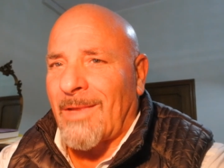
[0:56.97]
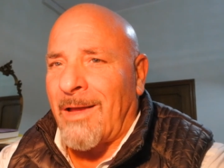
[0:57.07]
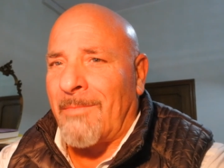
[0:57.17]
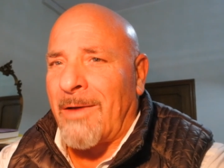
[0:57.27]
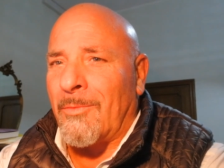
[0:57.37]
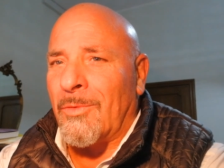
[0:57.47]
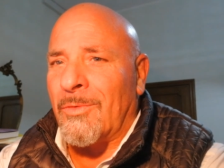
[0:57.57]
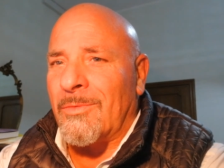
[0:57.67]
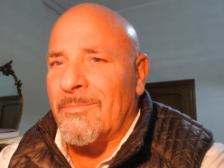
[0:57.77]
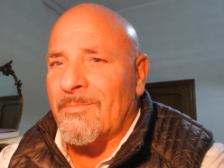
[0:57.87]

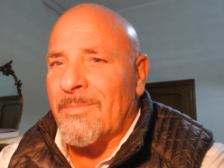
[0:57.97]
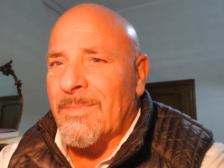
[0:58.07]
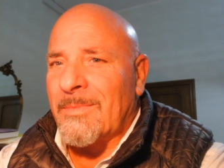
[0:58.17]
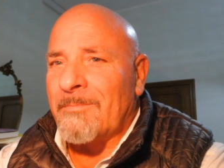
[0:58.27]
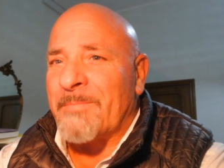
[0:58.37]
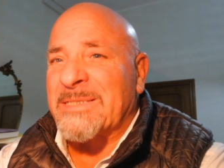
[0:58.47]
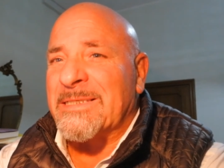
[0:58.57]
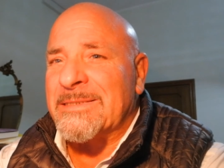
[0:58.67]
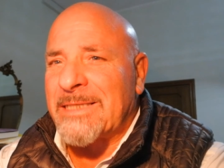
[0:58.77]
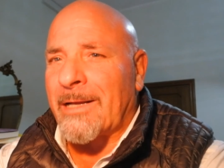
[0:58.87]
amavo
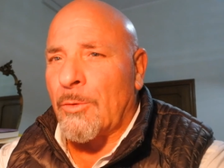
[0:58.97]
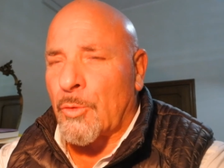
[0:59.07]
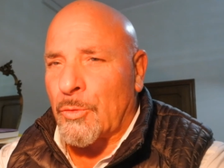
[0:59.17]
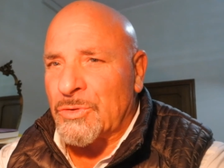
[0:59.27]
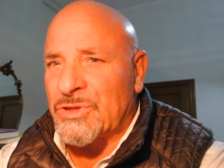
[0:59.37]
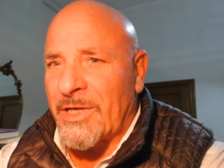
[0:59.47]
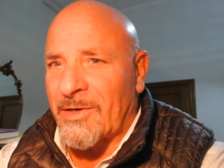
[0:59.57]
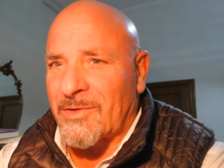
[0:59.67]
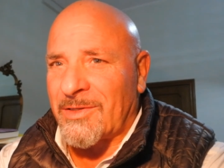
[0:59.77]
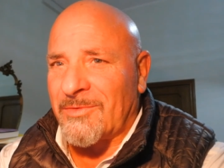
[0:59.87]
presenziare i loro
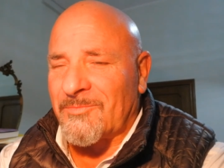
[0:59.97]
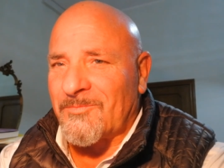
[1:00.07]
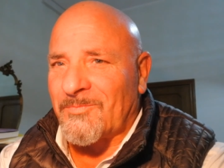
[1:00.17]
concerti,